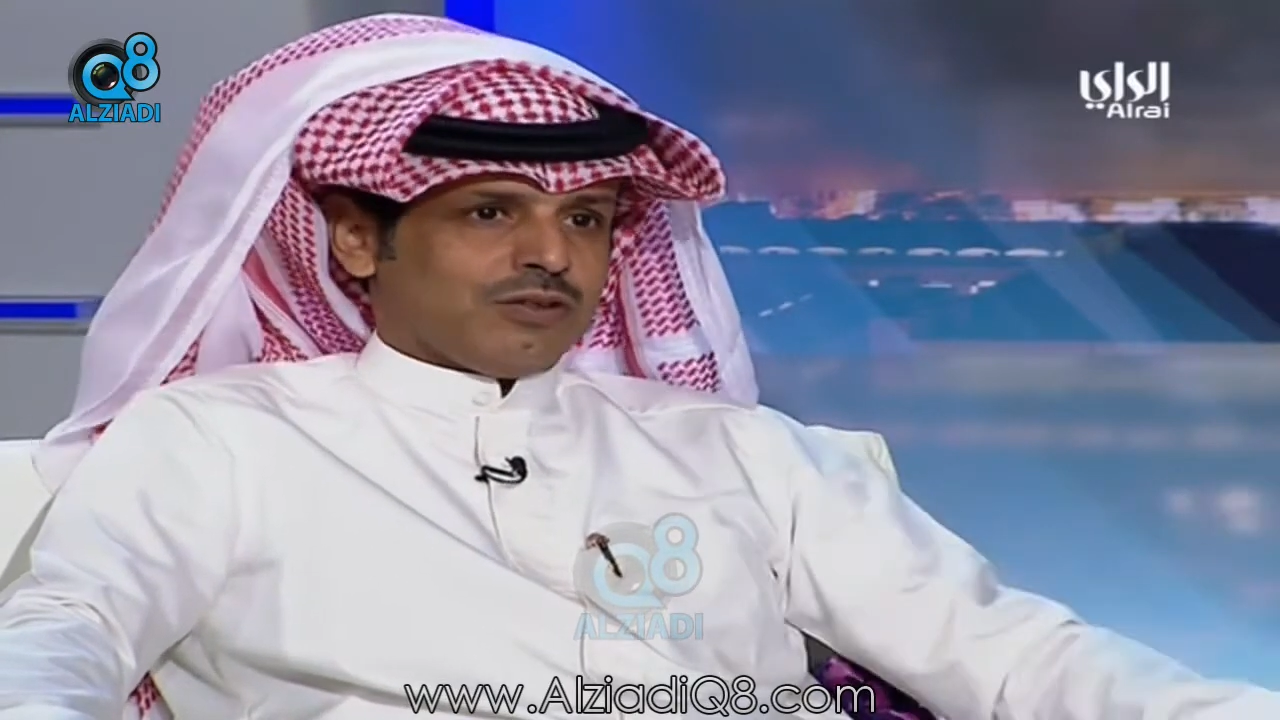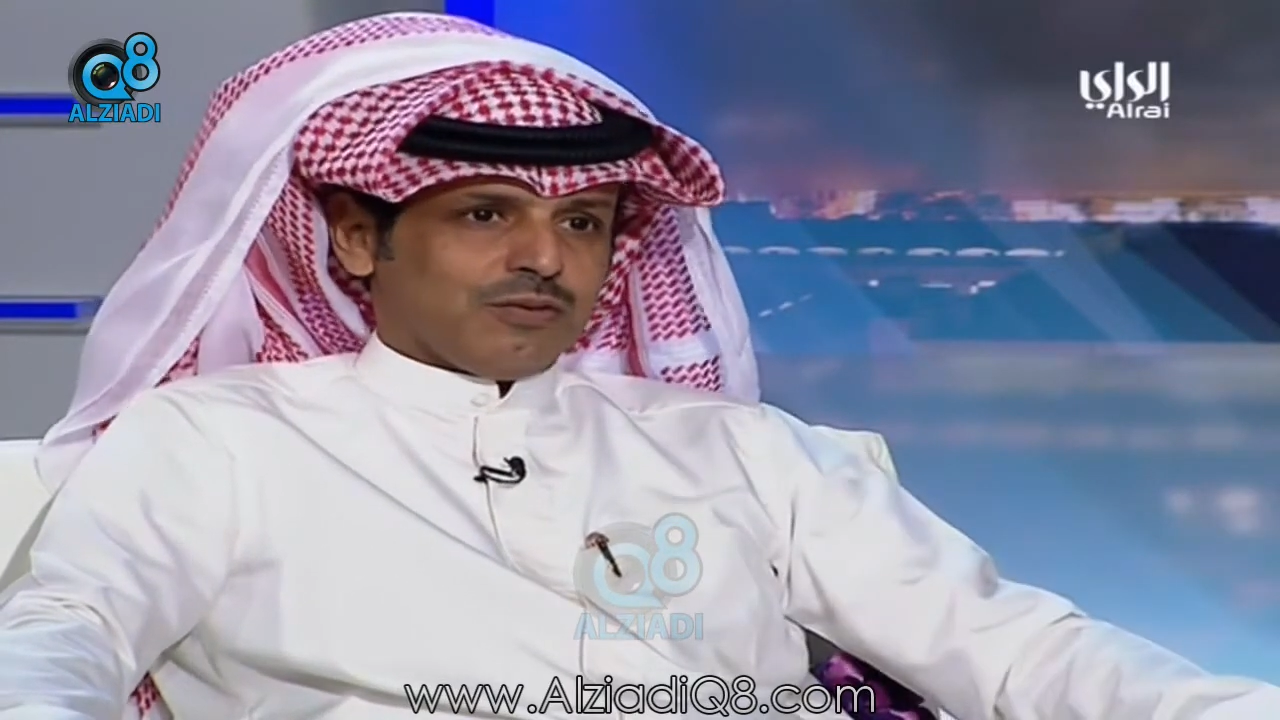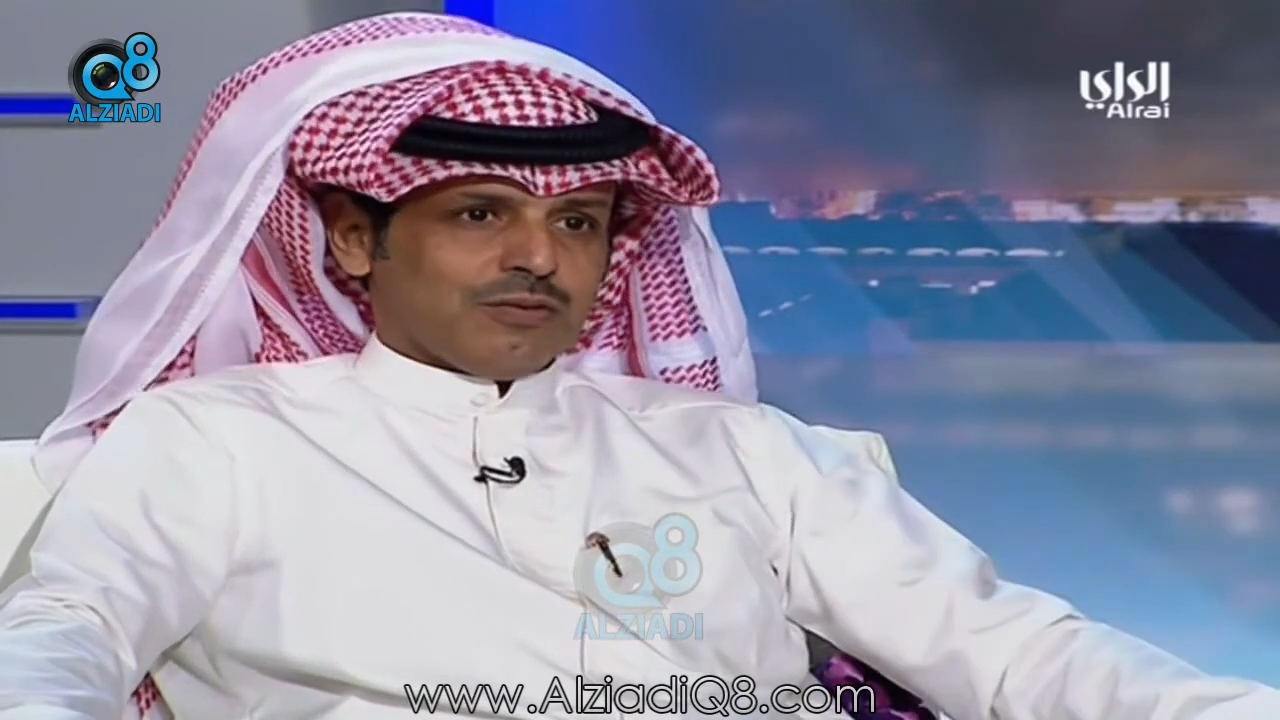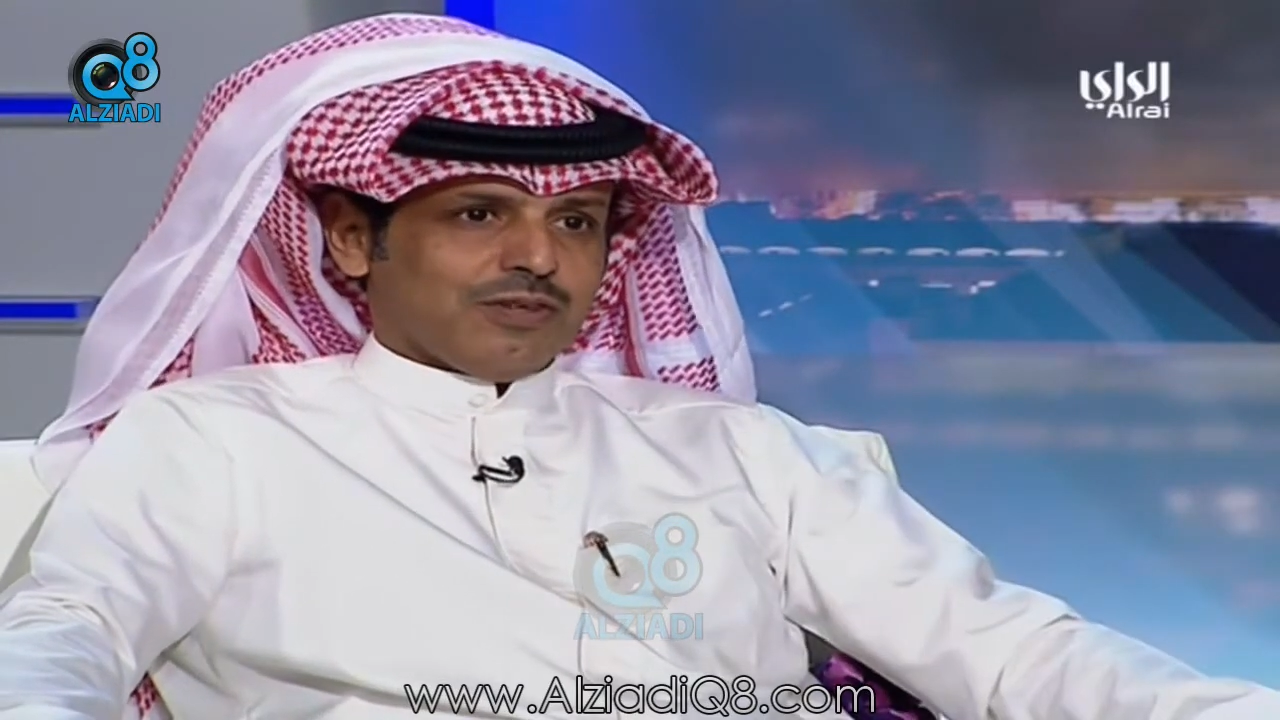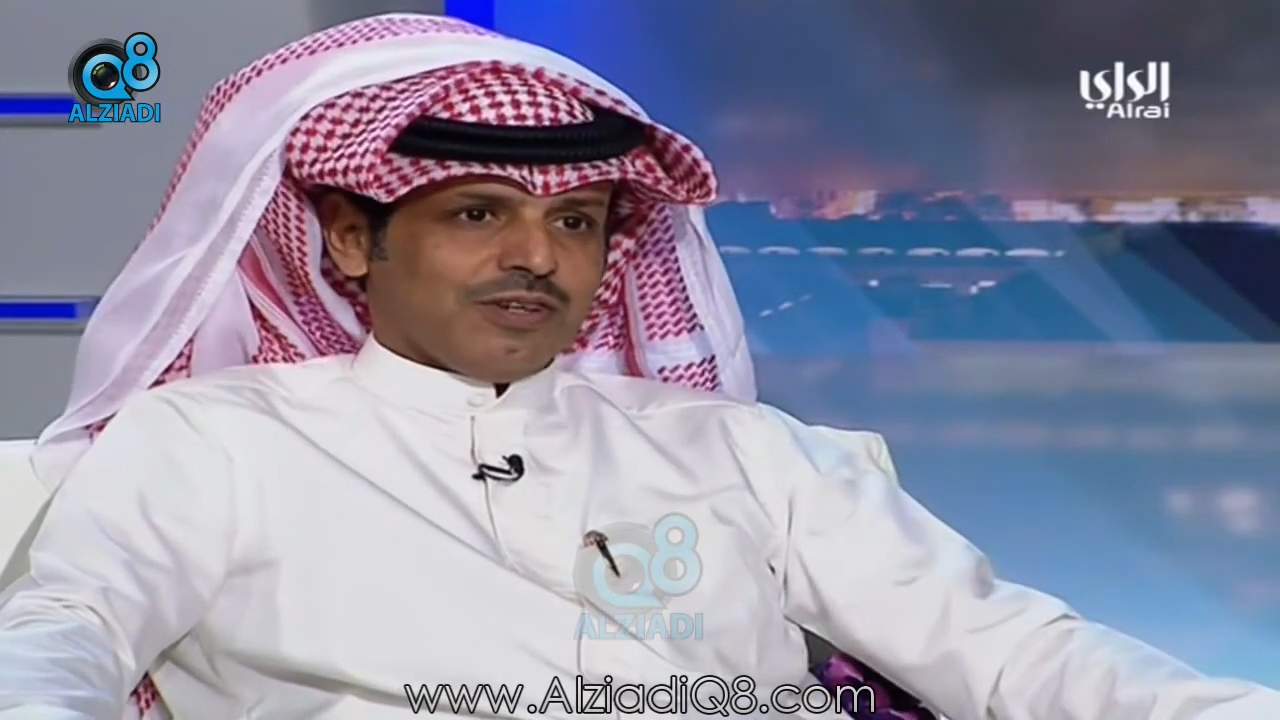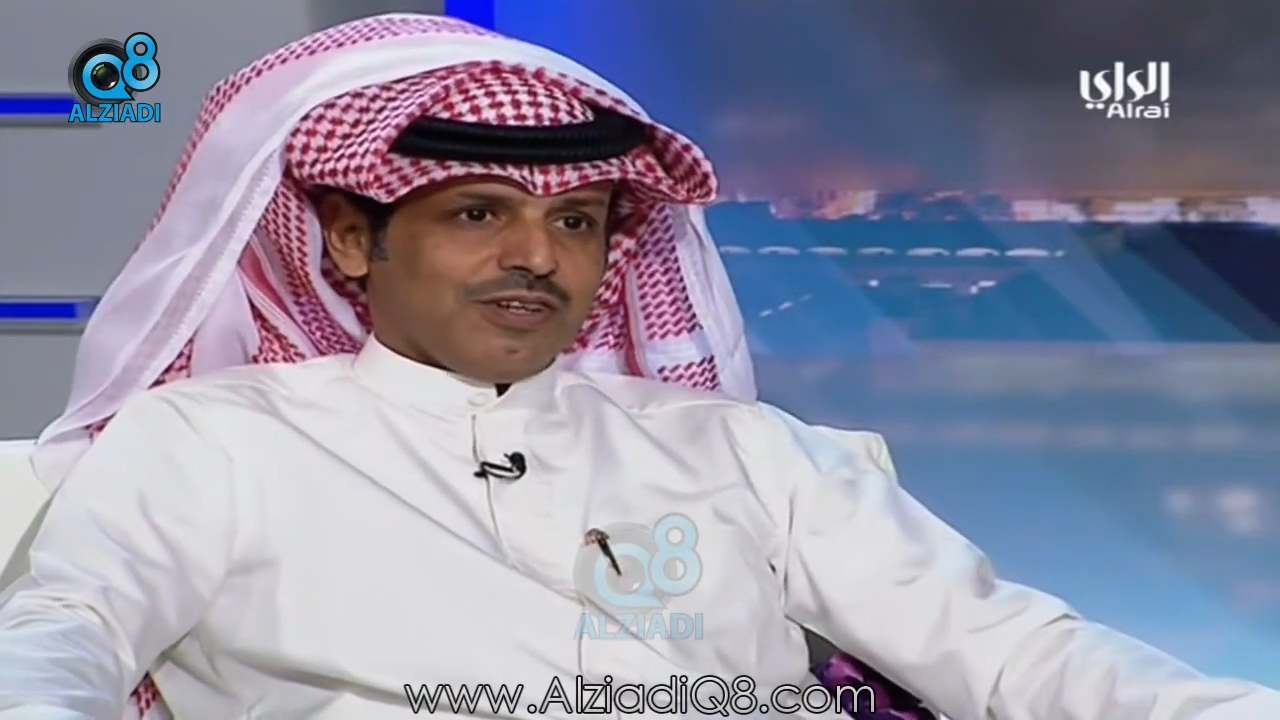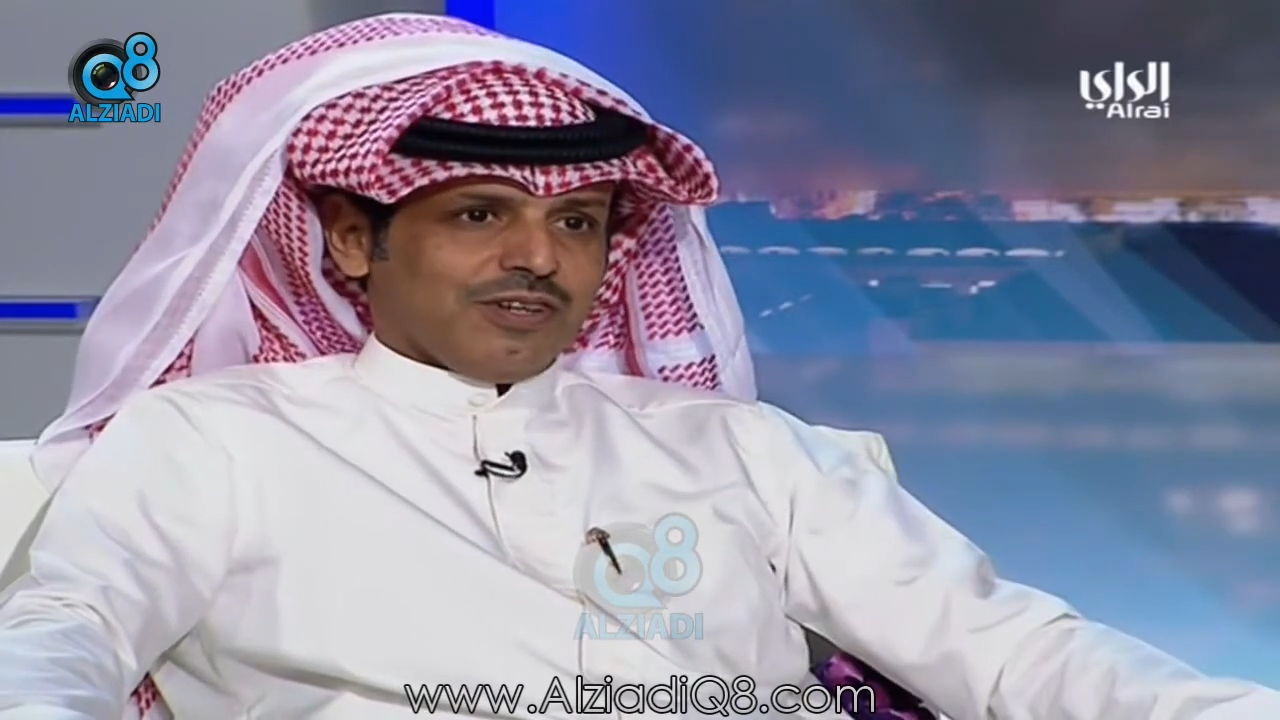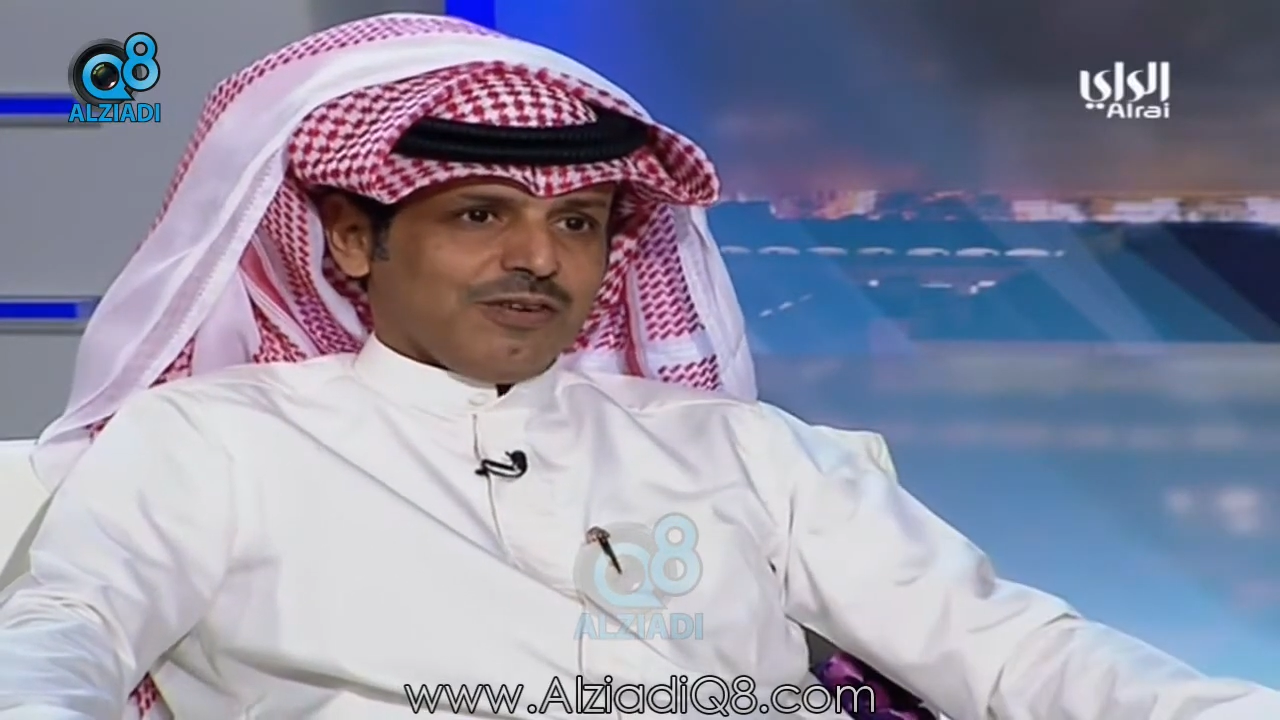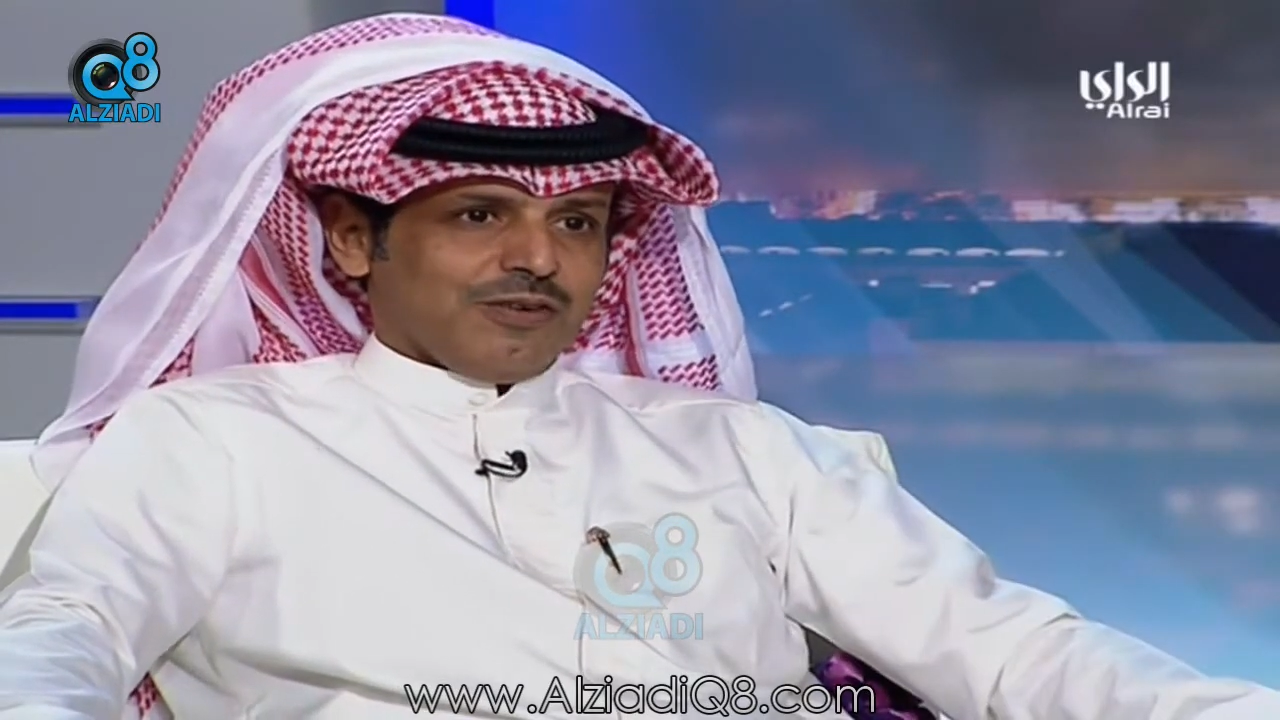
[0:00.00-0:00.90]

و... نعم.